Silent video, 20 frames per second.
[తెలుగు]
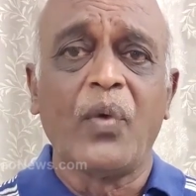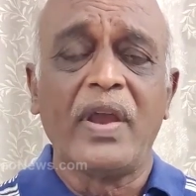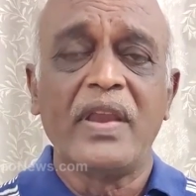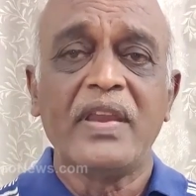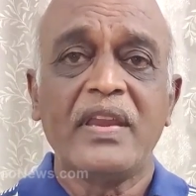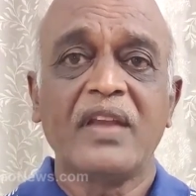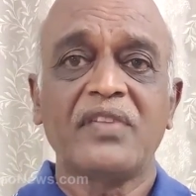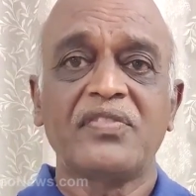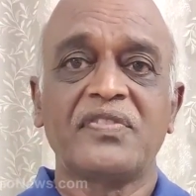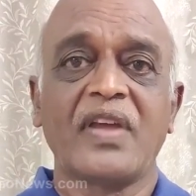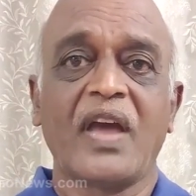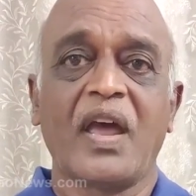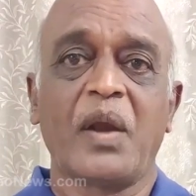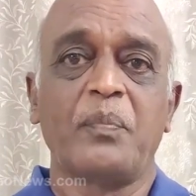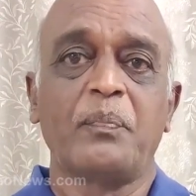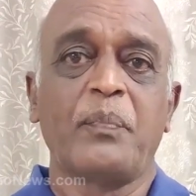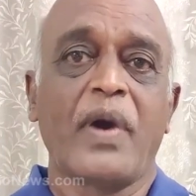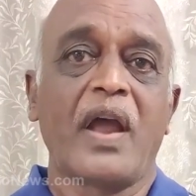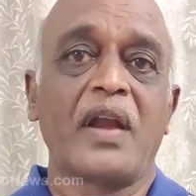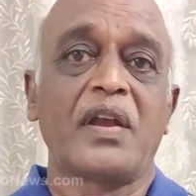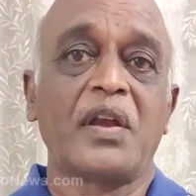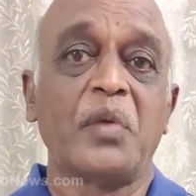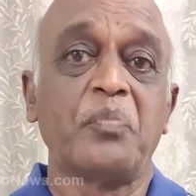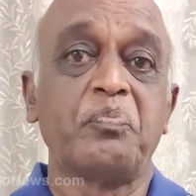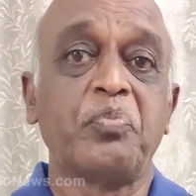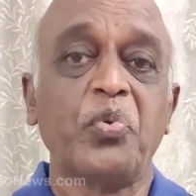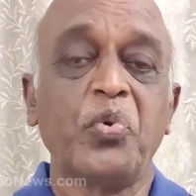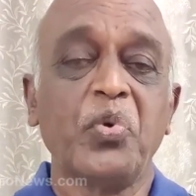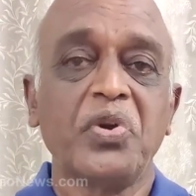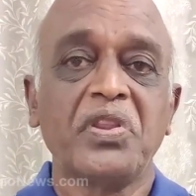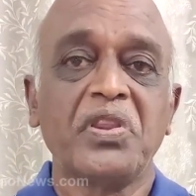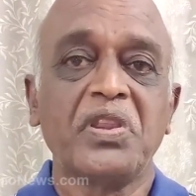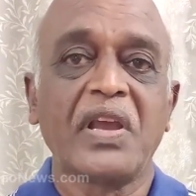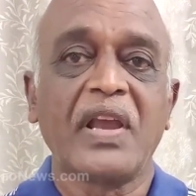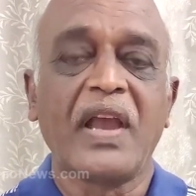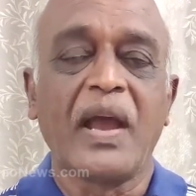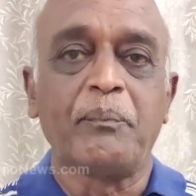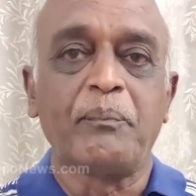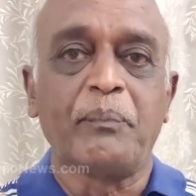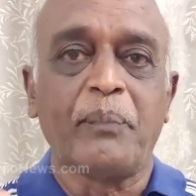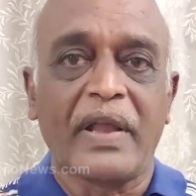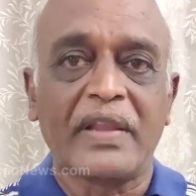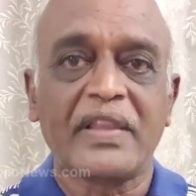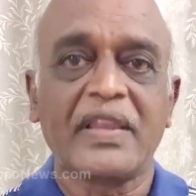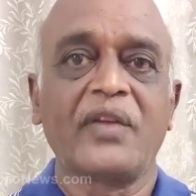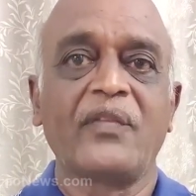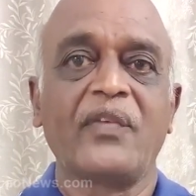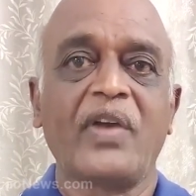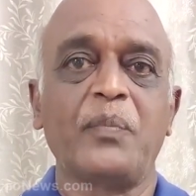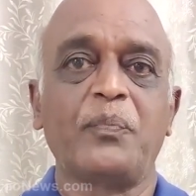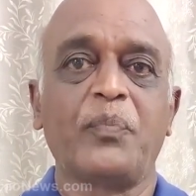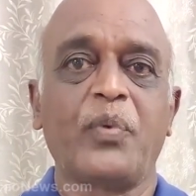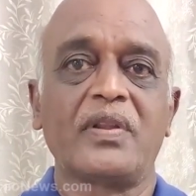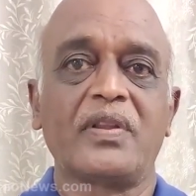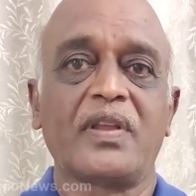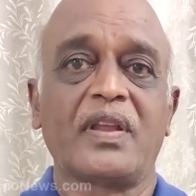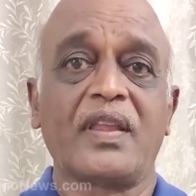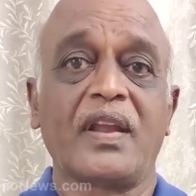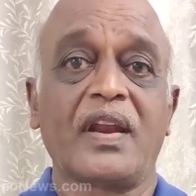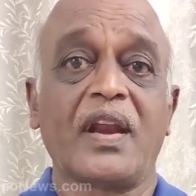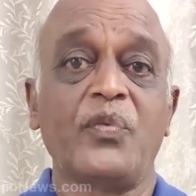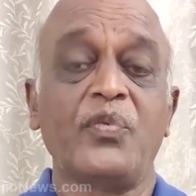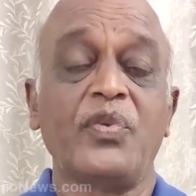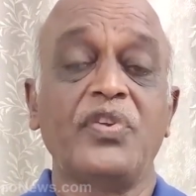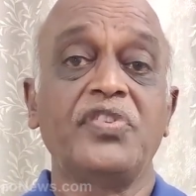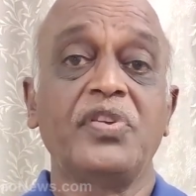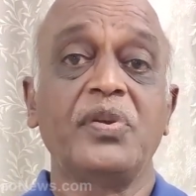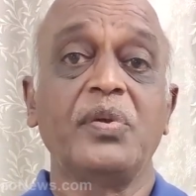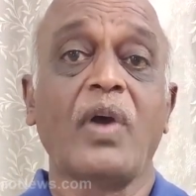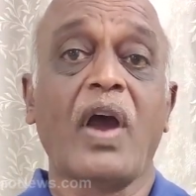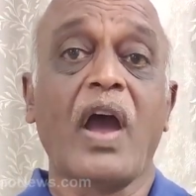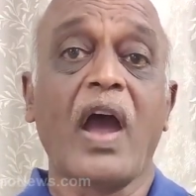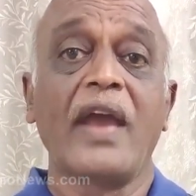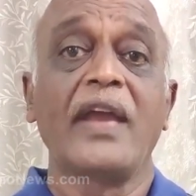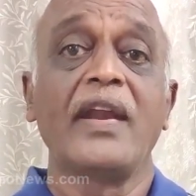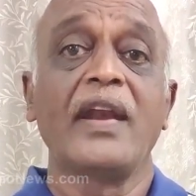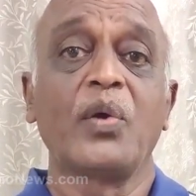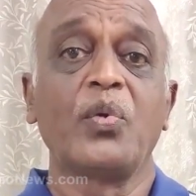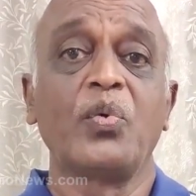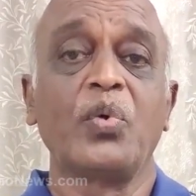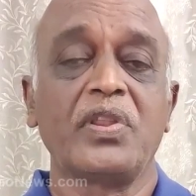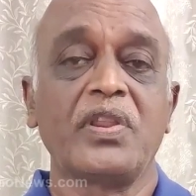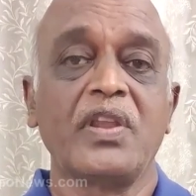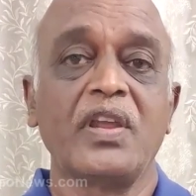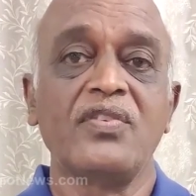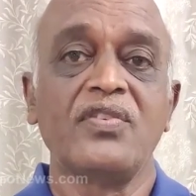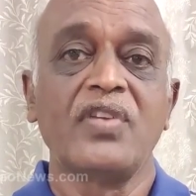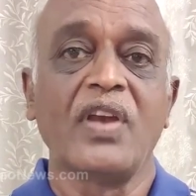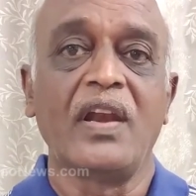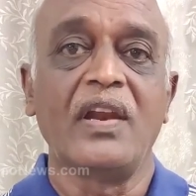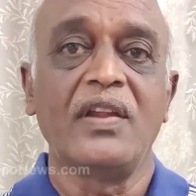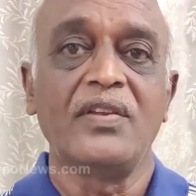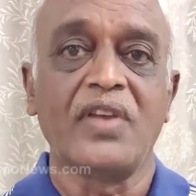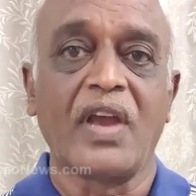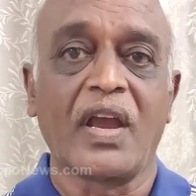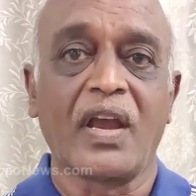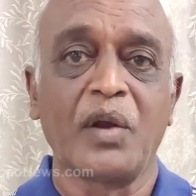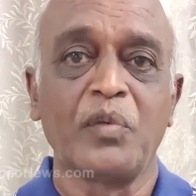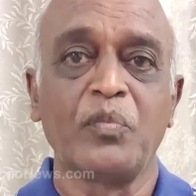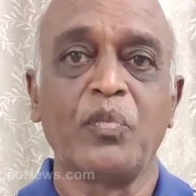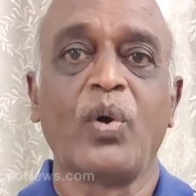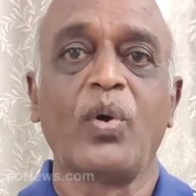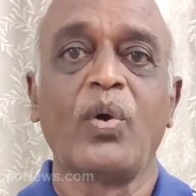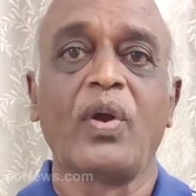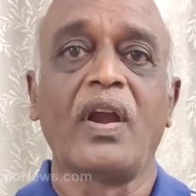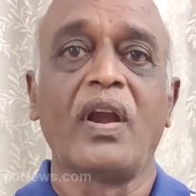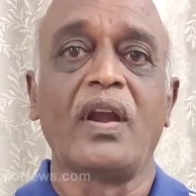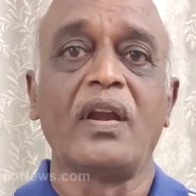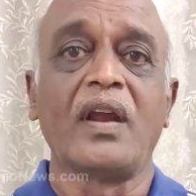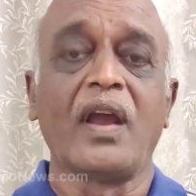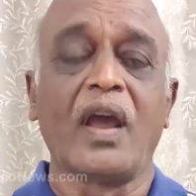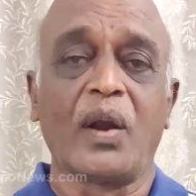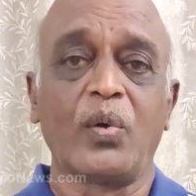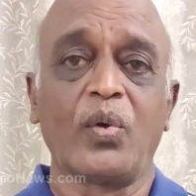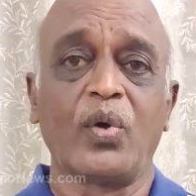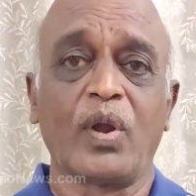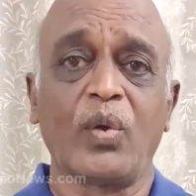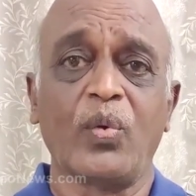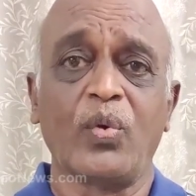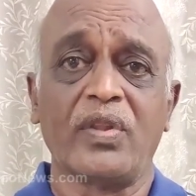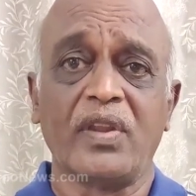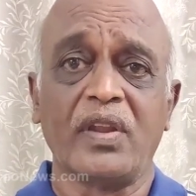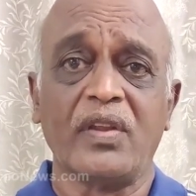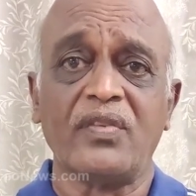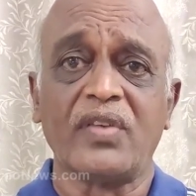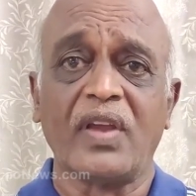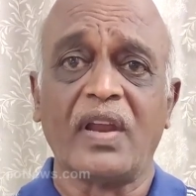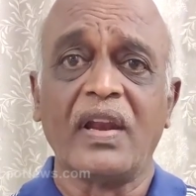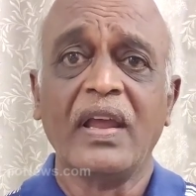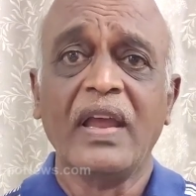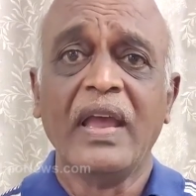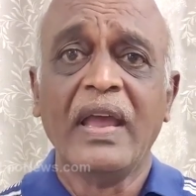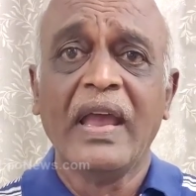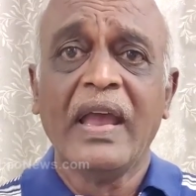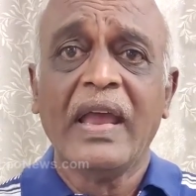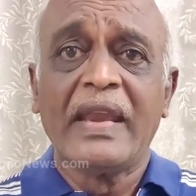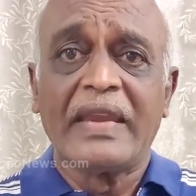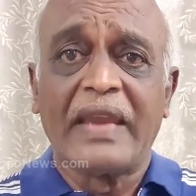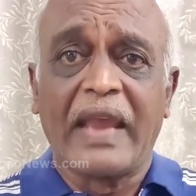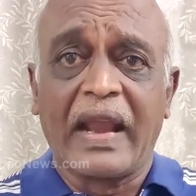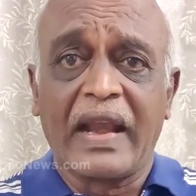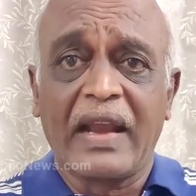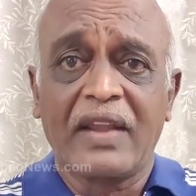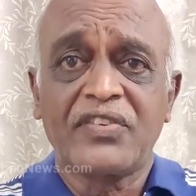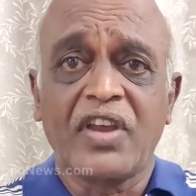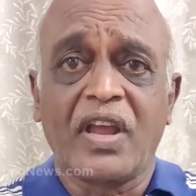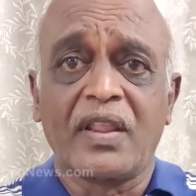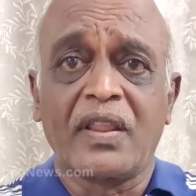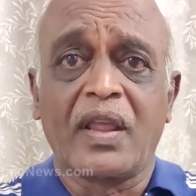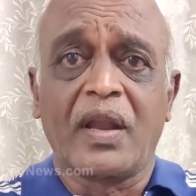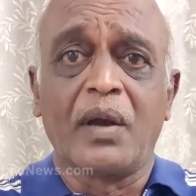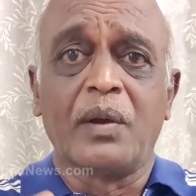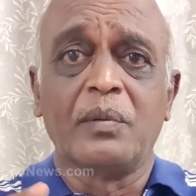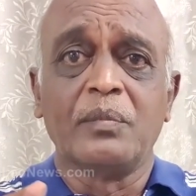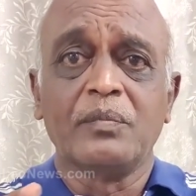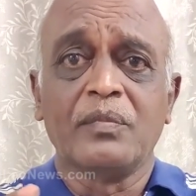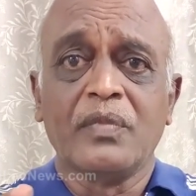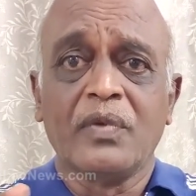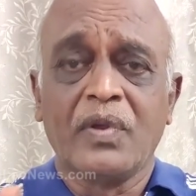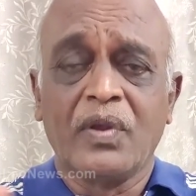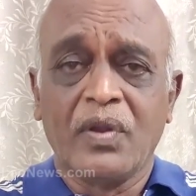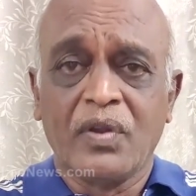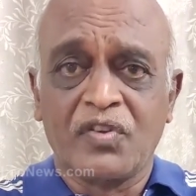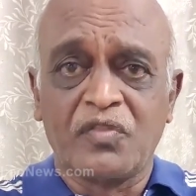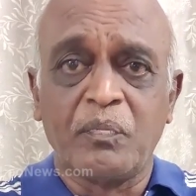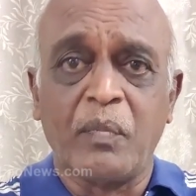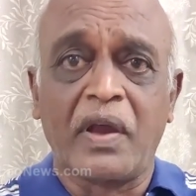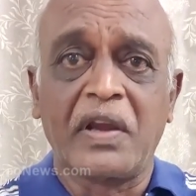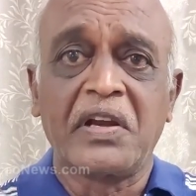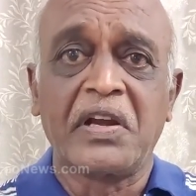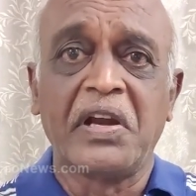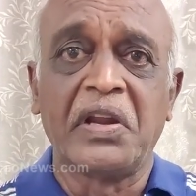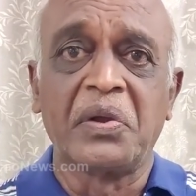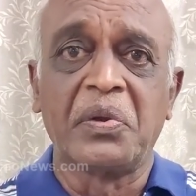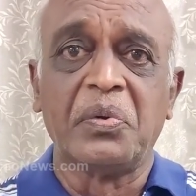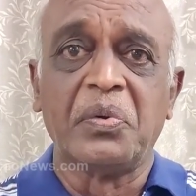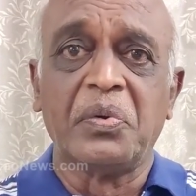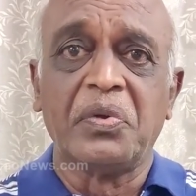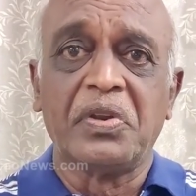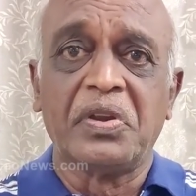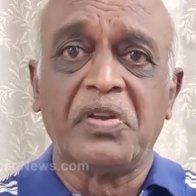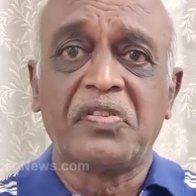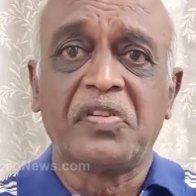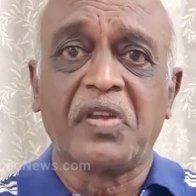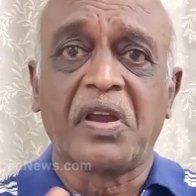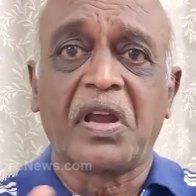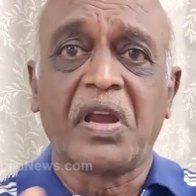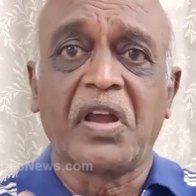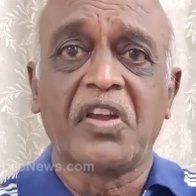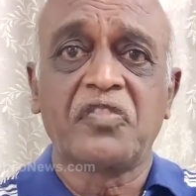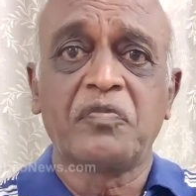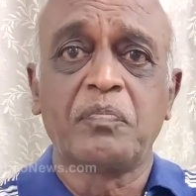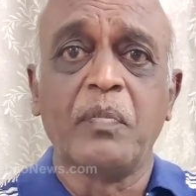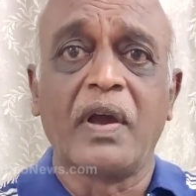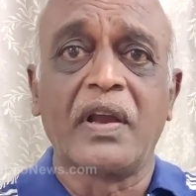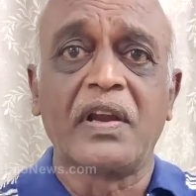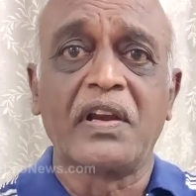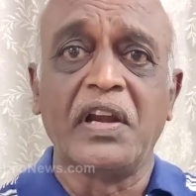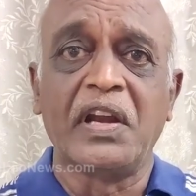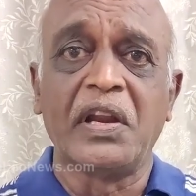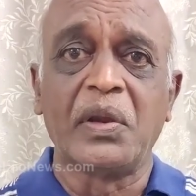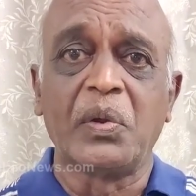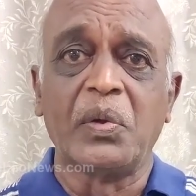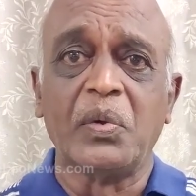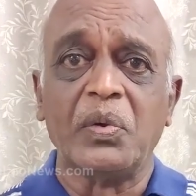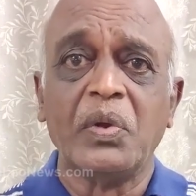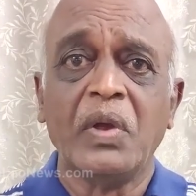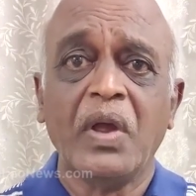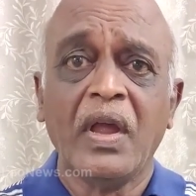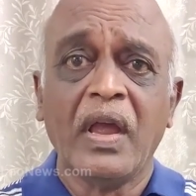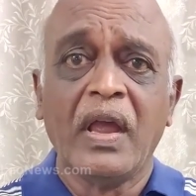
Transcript: వైఎస్ఆర్ పార్టీ పూర్తిగా పతనం అయిపోతుందన్న విషయం ఆయన గుర్తించాలి జగన్మోహన్ రెడ్డి గారు కూడా గుర్తించాలి ఎర్రచందనం స్మగ్లింగు ఇసుక స్మగ్లింగు